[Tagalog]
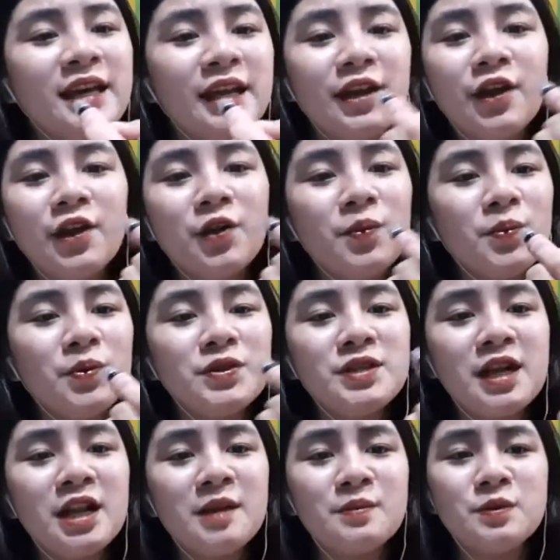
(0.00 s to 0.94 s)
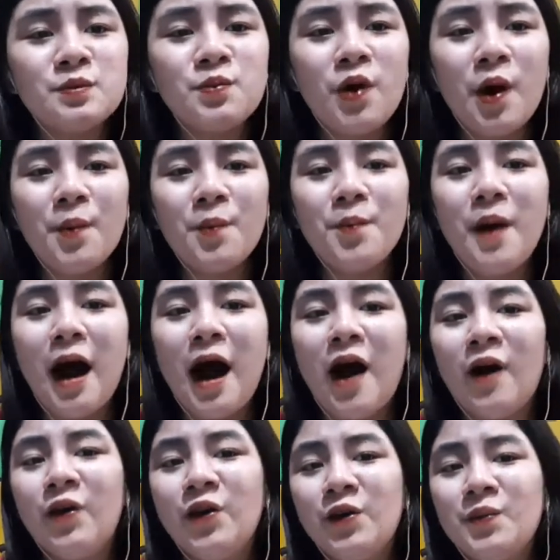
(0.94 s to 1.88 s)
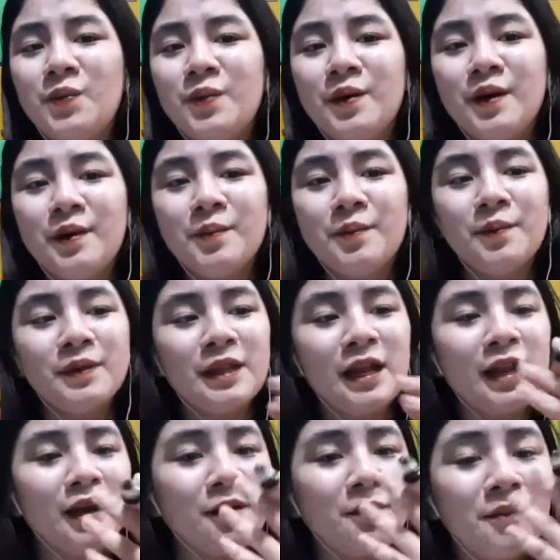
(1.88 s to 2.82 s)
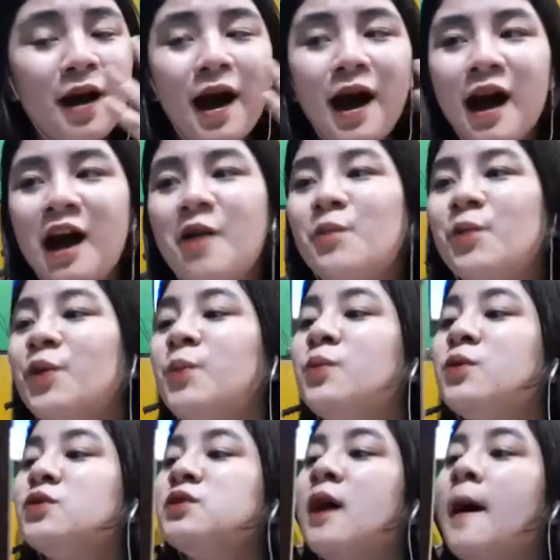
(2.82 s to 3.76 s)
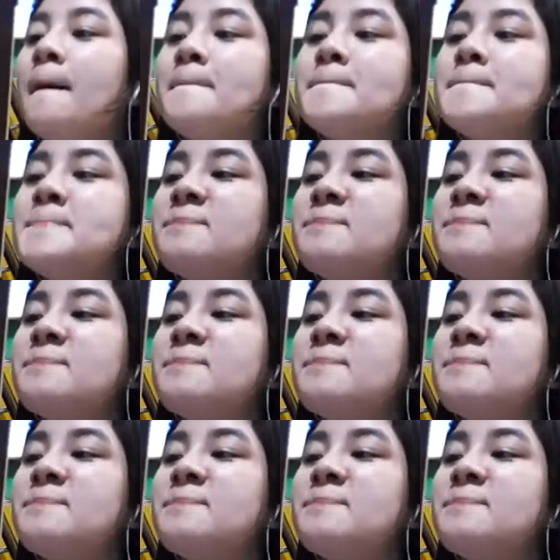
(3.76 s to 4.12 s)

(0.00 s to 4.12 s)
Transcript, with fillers: ginanon mo sa lips mo, ang baho, yung ma, talaga maaamoy mo siya.